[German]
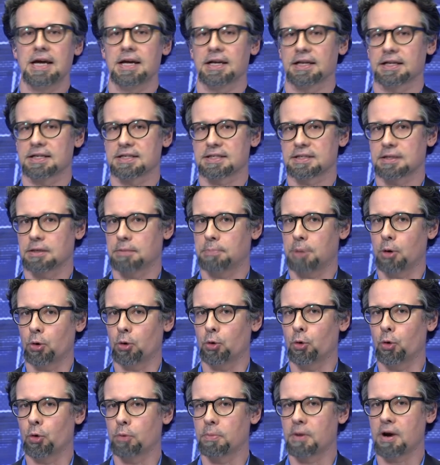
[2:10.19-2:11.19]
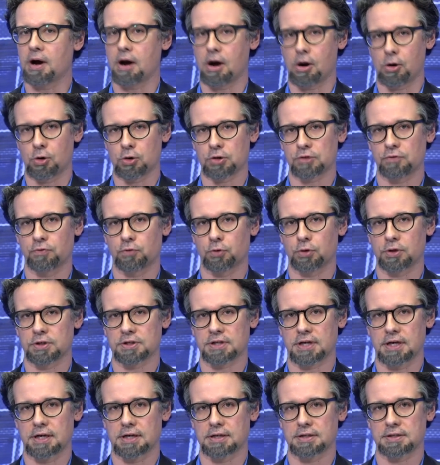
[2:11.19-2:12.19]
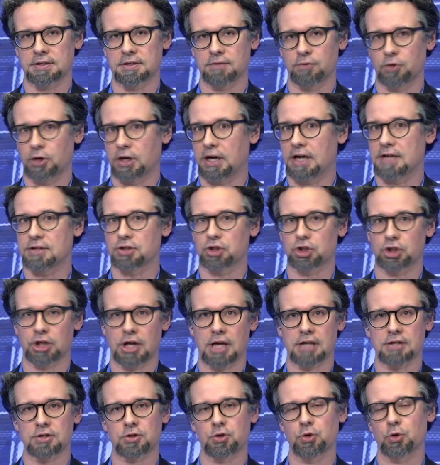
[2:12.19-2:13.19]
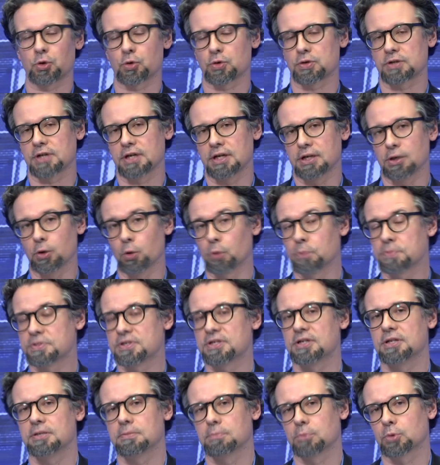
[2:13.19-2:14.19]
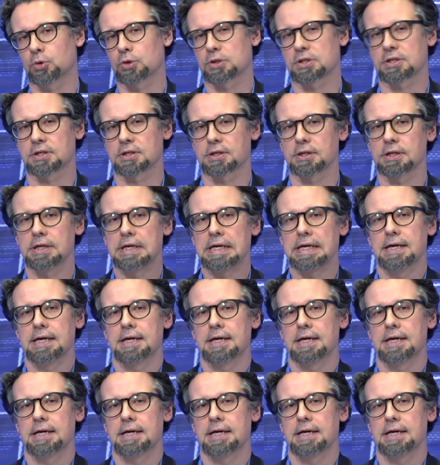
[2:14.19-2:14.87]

das paul löber haus wo, das wo der ganze Staatszirkus ja hin umziehen musste,